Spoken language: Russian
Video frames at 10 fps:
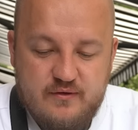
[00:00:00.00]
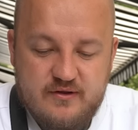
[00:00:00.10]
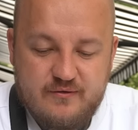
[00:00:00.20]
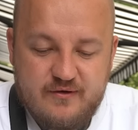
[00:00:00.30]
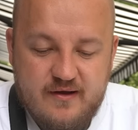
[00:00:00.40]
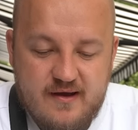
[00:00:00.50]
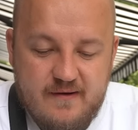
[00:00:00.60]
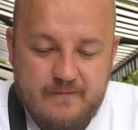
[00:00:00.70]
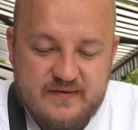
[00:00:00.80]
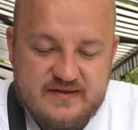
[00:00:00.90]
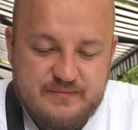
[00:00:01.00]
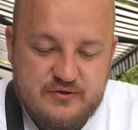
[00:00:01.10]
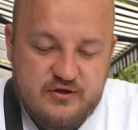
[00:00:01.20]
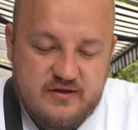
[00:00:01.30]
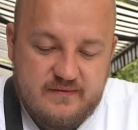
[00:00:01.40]
он такой
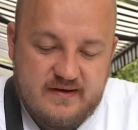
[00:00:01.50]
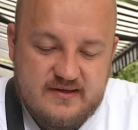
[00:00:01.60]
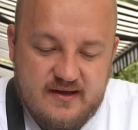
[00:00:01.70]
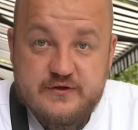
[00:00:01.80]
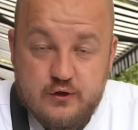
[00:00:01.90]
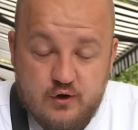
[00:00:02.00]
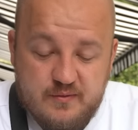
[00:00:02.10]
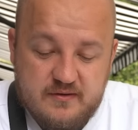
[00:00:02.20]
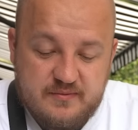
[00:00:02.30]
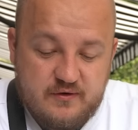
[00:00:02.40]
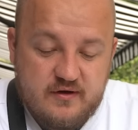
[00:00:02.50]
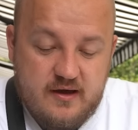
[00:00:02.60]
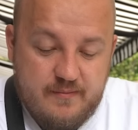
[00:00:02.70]
запеченный. Давайте откроем этот пирог и